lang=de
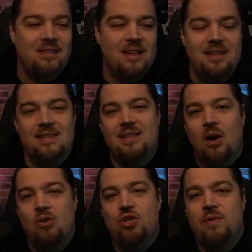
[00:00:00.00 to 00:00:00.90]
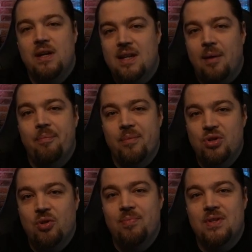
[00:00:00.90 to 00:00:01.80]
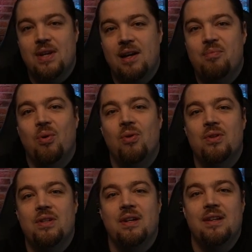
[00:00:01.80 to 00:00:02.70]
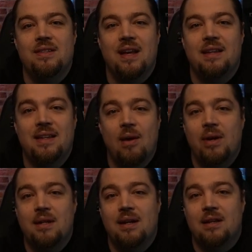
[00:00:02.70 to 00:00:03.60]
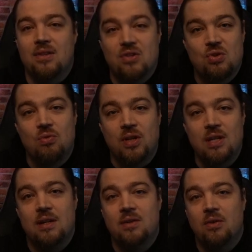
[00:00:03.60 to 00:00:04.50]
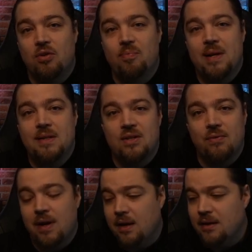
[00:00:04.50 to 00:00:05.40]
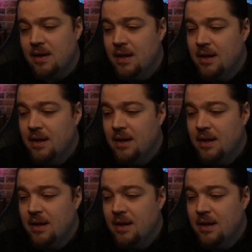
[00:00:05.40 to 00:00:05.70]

ist es auch schwierig, ab einem bestimmten Zeitpunkt äh, seinen Charakter zu gieren und besser zu werden.